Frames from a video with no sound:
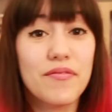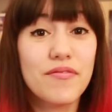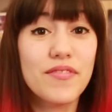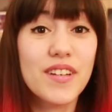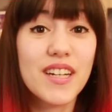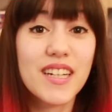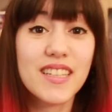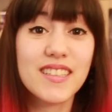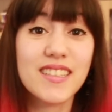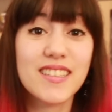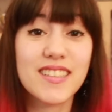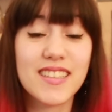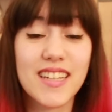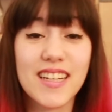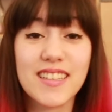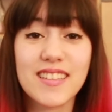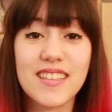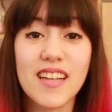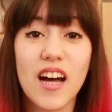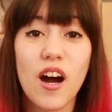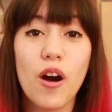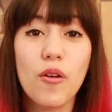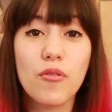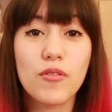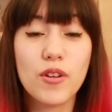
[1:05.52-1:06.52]
Während das
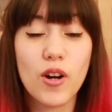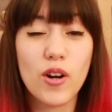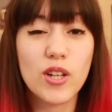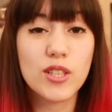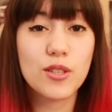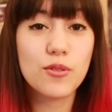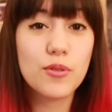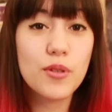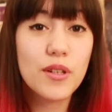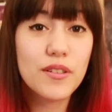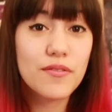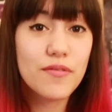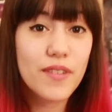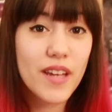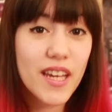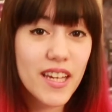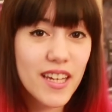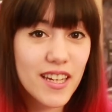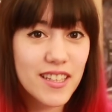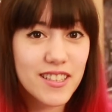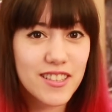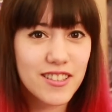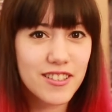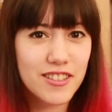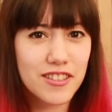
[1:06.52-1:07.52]
Ganze aufkocht, rühren wir
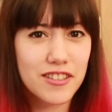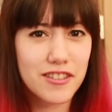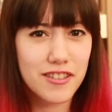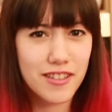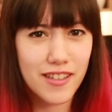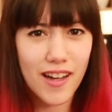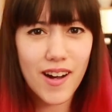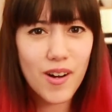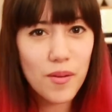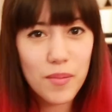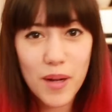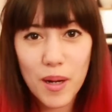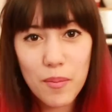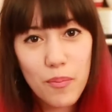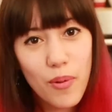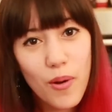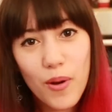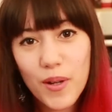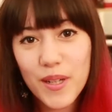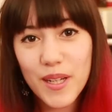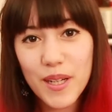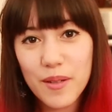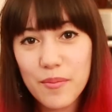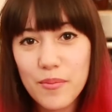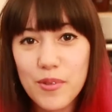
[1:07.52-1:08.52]
jetzt die
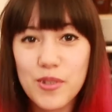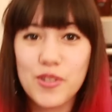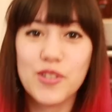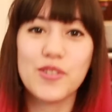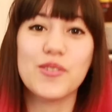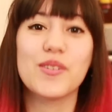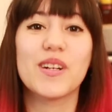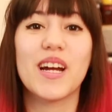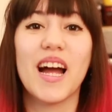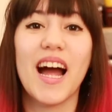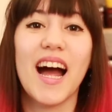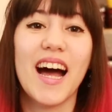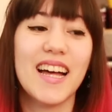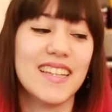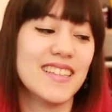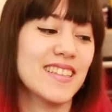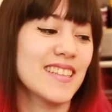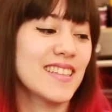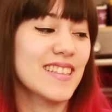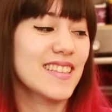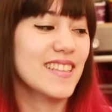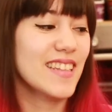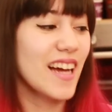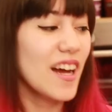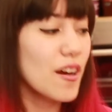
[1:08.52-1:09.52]
Zauberpudding-Mischung
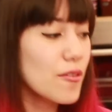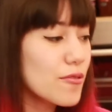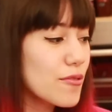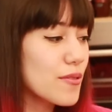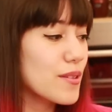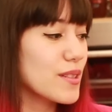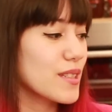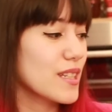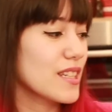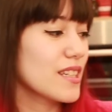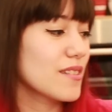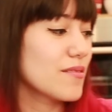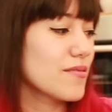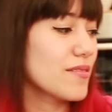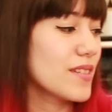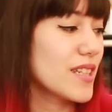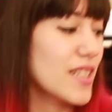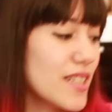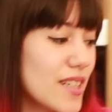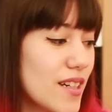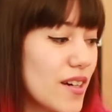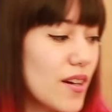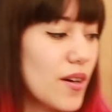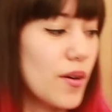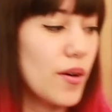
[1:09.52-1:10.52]
an. Dafür nehmen
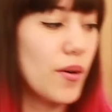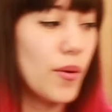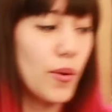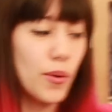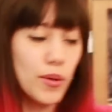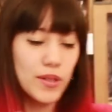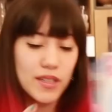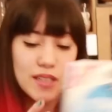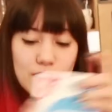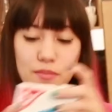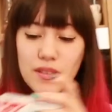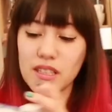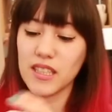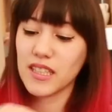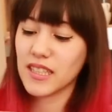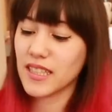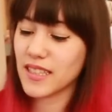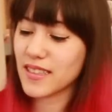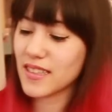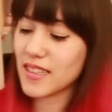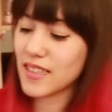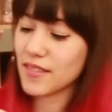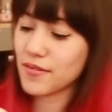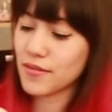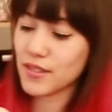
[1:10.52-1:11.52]
wir 100
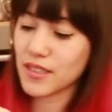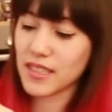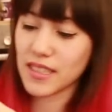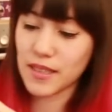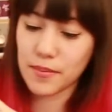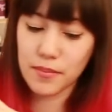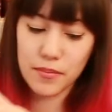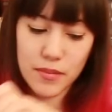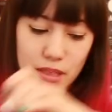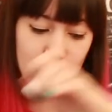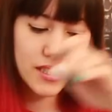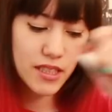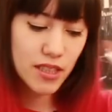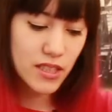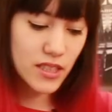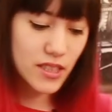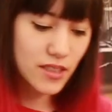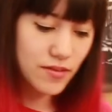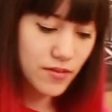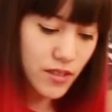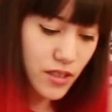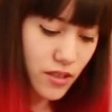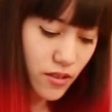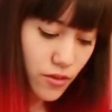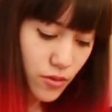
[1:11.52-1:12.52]
Milliliter von der Milch,
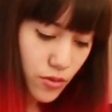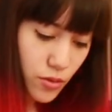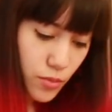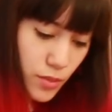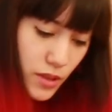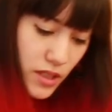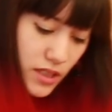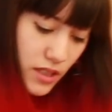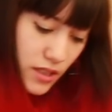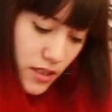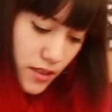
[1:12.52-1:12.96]
die wir noch übrig